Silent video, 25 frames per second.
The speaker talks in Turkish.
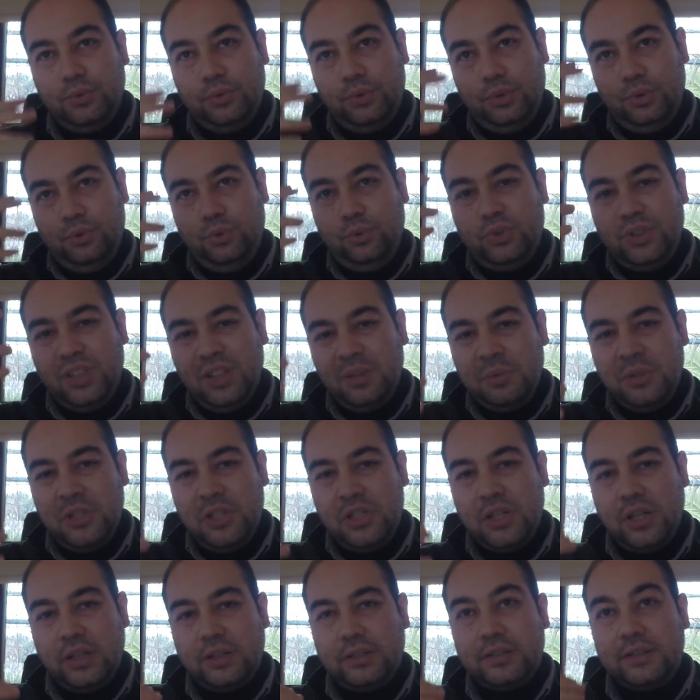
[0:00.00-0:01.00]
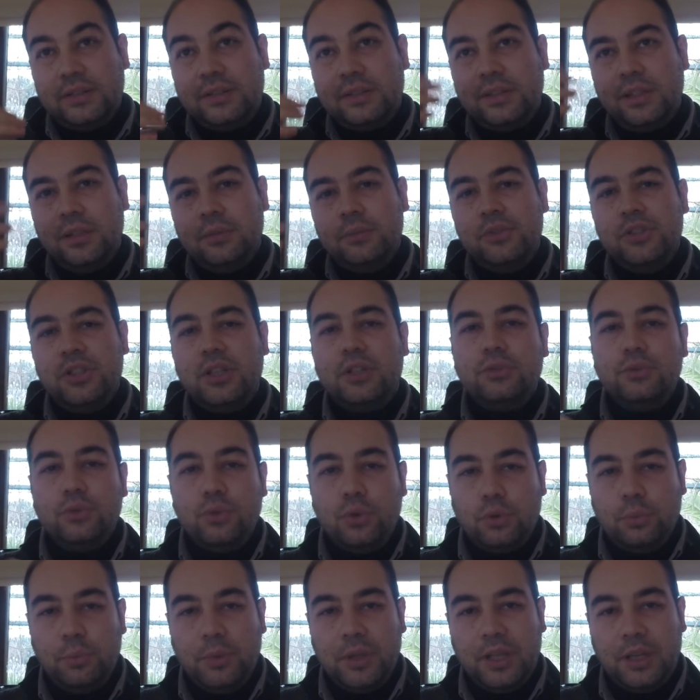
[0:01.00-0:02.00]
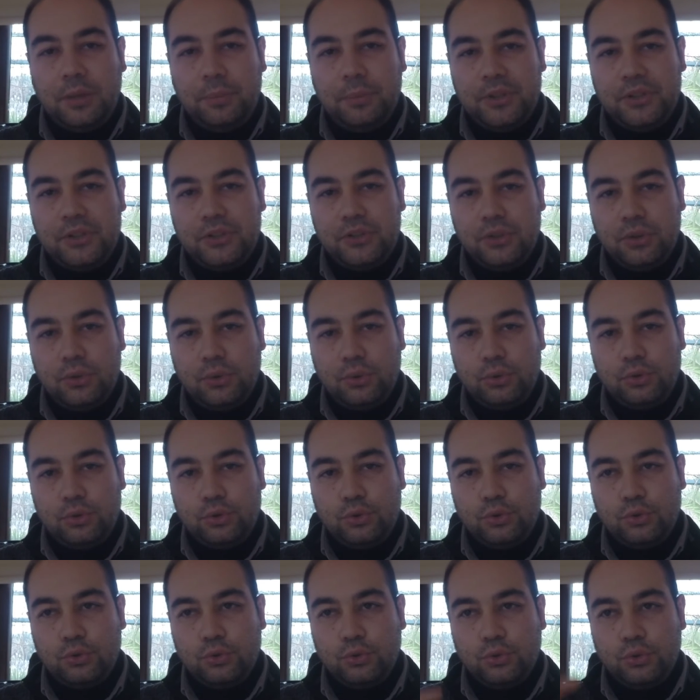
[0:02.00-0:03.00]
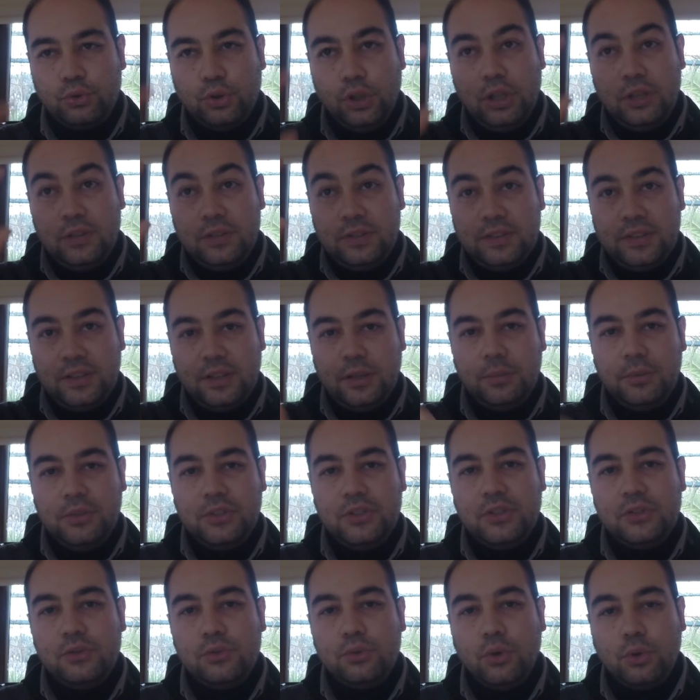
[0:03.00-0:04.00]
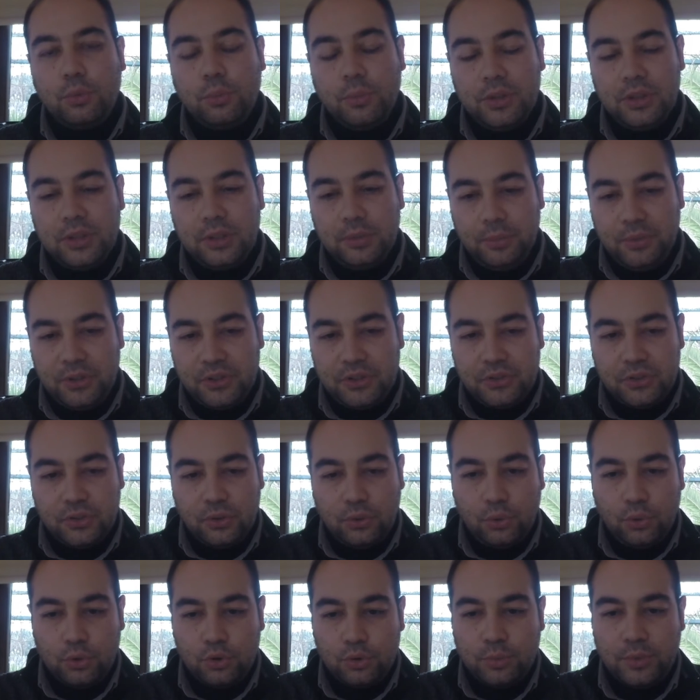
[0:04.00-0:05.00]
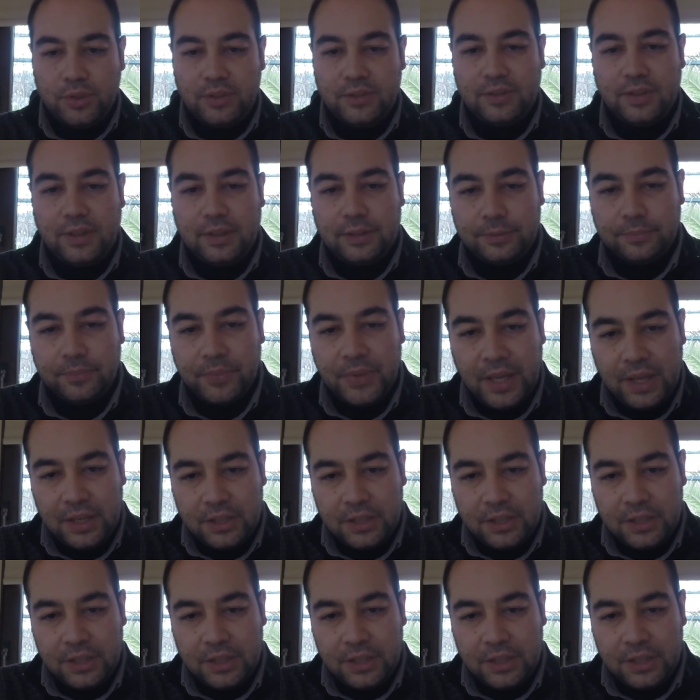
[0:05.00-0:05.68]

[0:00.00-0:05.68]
yutamayacağınız, ısıramayacağınız dokmalar peşinde koşuyorsunuz. Isırabileceğiniz dokmaların peşinde koşmanız lazım.